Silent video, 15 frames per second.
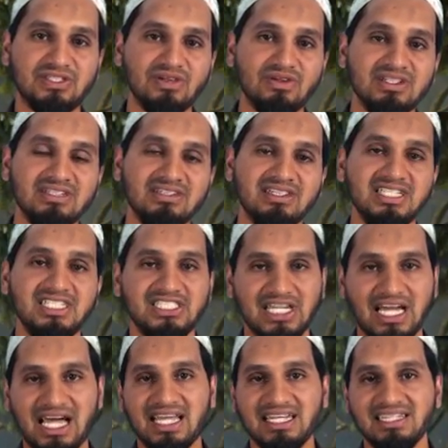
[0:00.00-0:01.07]
จนถึงอิ
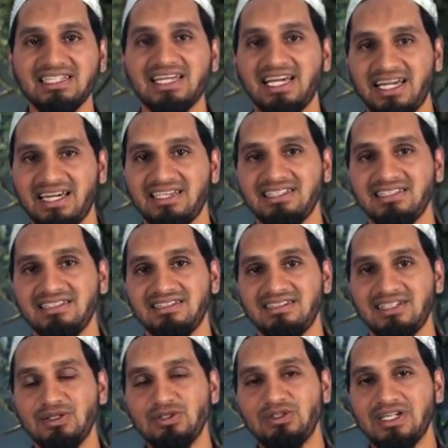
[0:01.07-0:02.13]
ชาเนี่ยนะฮะ
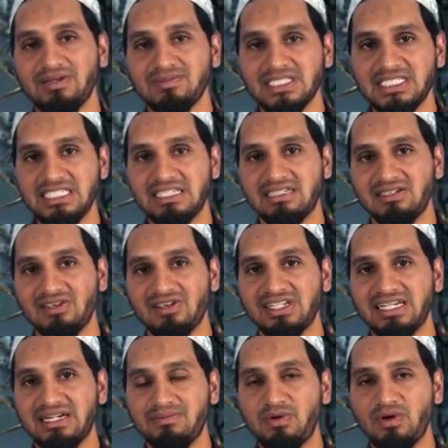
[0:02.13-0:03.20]
เราอยู่ในมัสยิดรอ
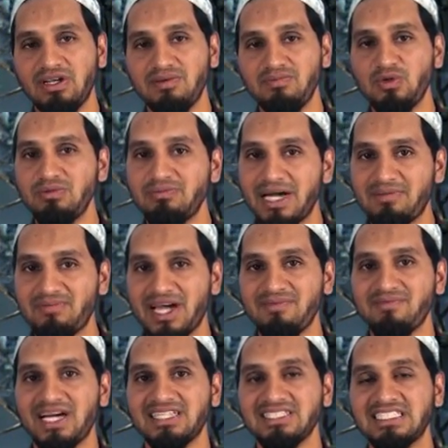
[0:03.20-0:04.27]
เนี่ยผลบุญมากมาย
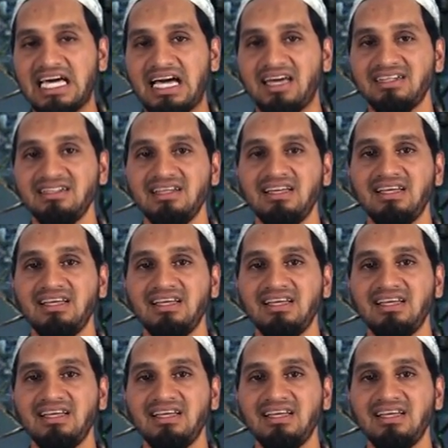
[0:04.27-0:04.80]
มหาศาล